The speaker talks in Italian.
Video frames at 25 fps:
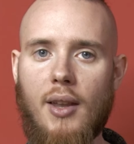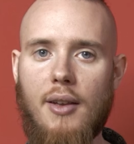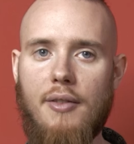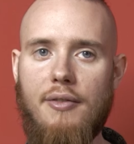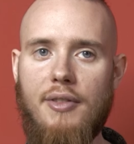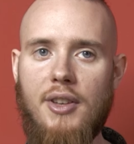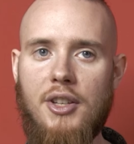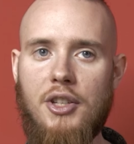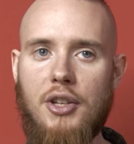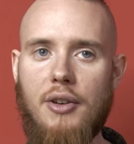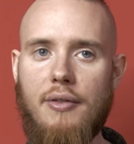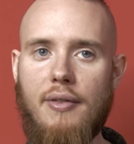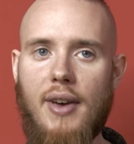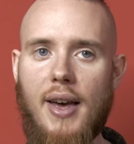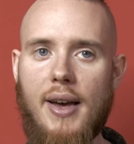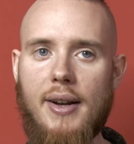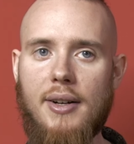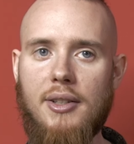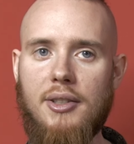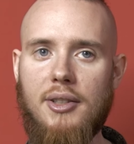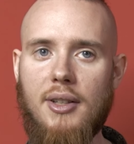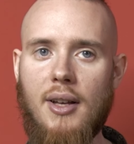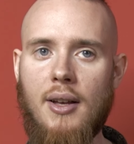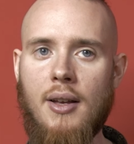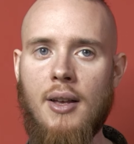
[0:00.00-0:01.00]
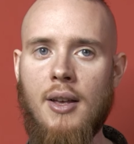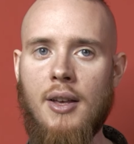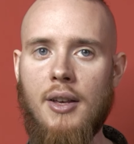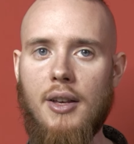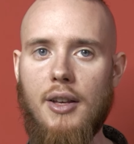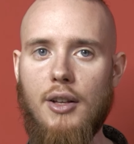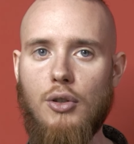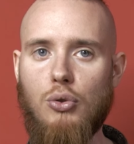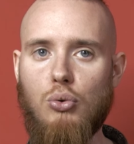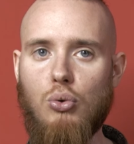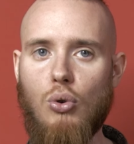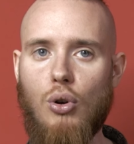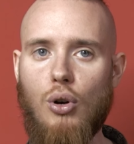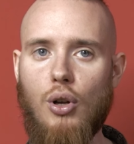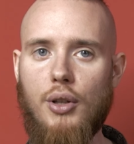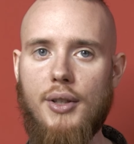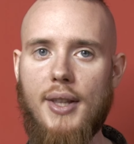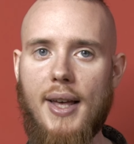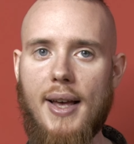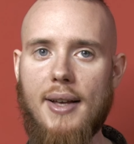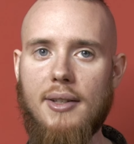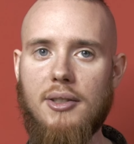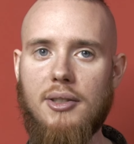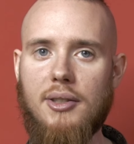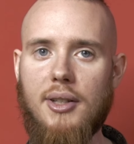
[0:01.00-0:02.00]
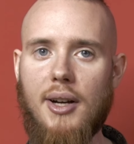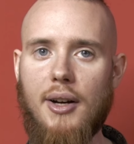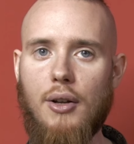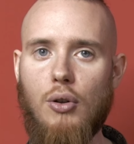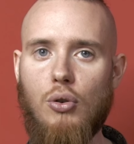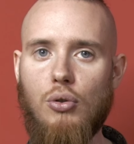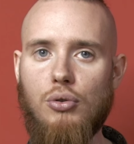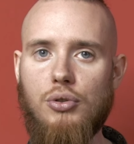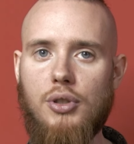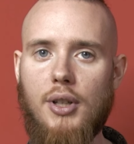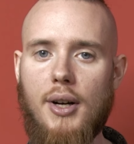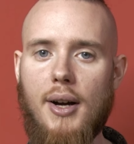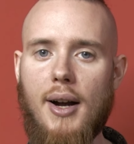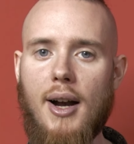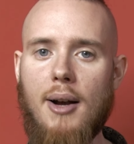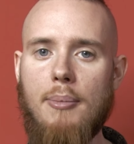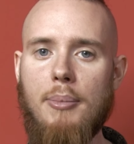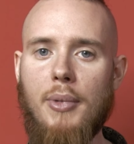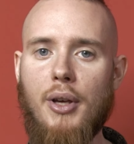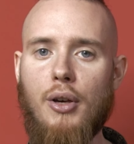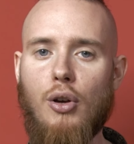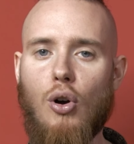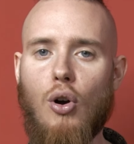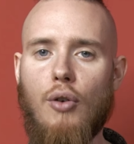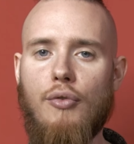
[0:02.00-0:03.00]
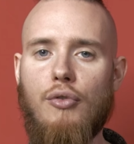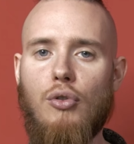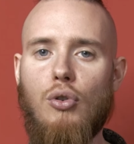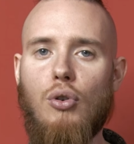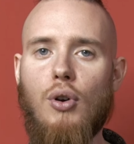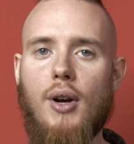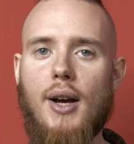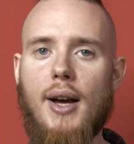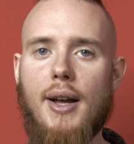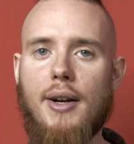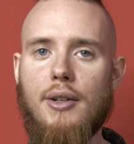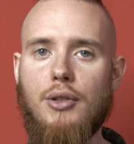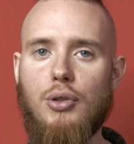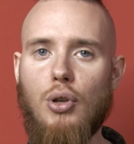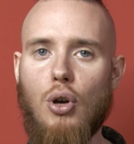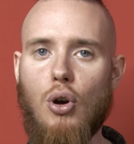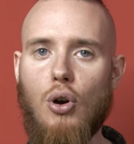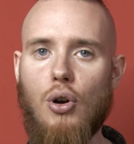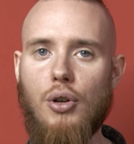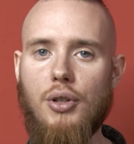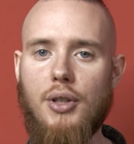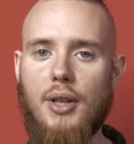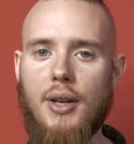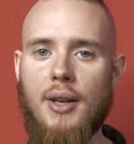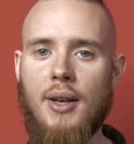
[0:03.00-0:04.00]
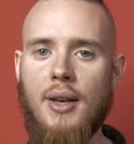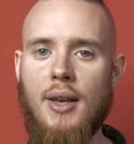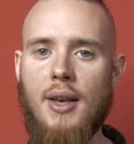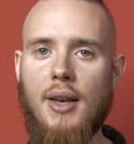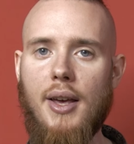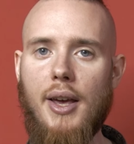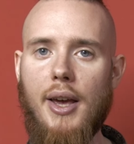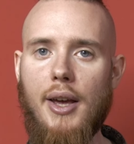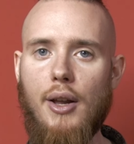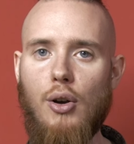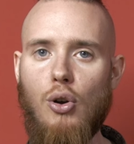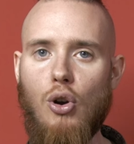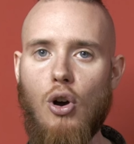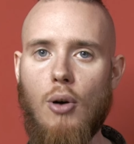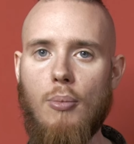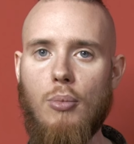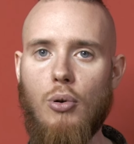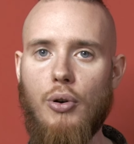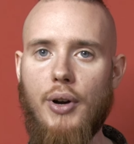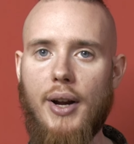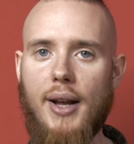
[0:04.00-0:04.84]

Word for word: Viceversa, il suono a destra incontrerà il microfono cardioide e il lobo